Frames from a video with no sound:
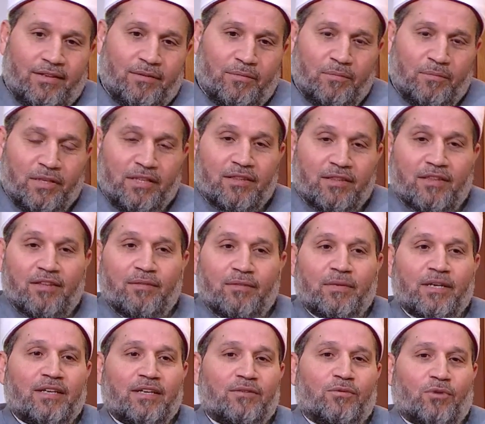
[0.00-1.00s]
من
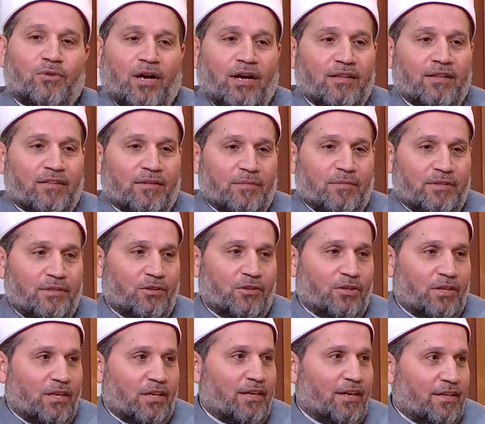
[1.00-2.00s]
سمات وعظمه
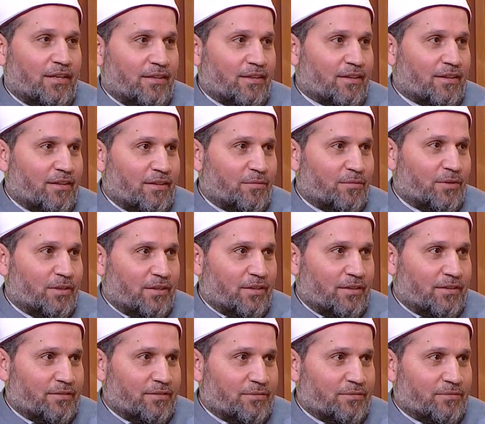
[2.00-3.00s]
الشريعه الاسلاميه
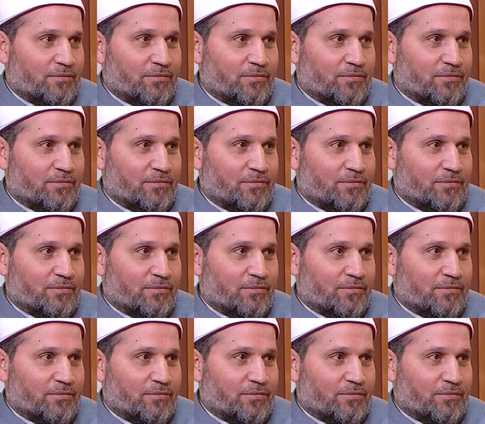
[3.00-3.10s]
م.